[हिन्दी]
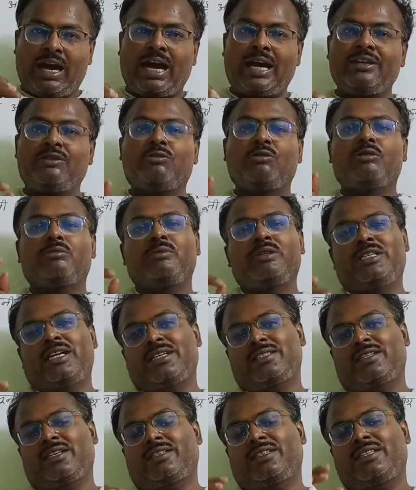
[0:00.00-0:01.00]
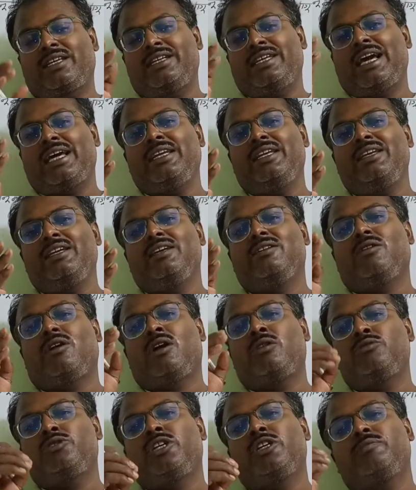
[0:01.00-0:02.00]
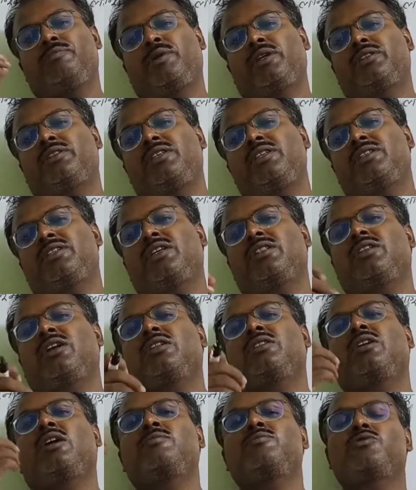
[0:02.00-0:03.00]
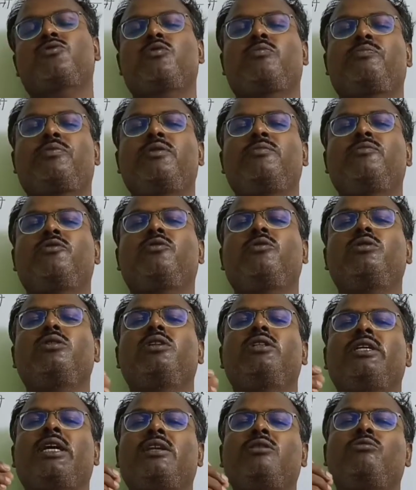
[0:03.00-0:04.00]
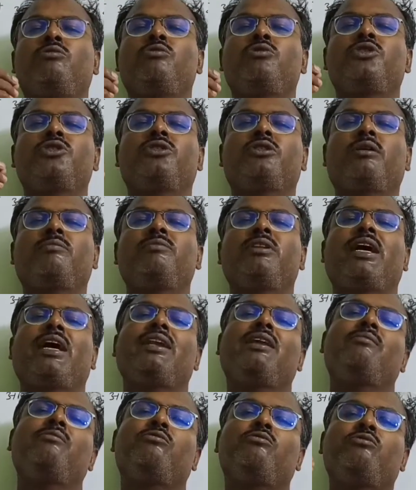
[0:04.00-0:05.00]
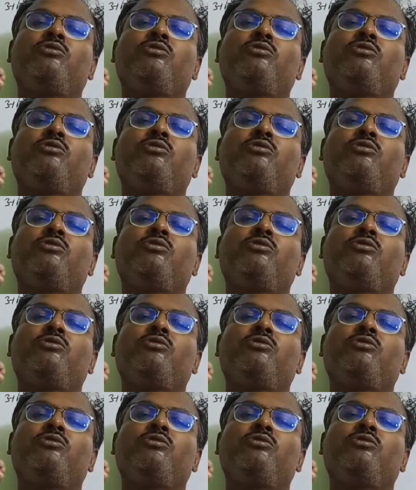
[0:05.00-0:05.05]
हाई कोर्ट में जा सकते हैं यानी अनुच्छेद 32 के तहत हम सुप्रीम कोर्ट यानी उच्चतम न्यायालय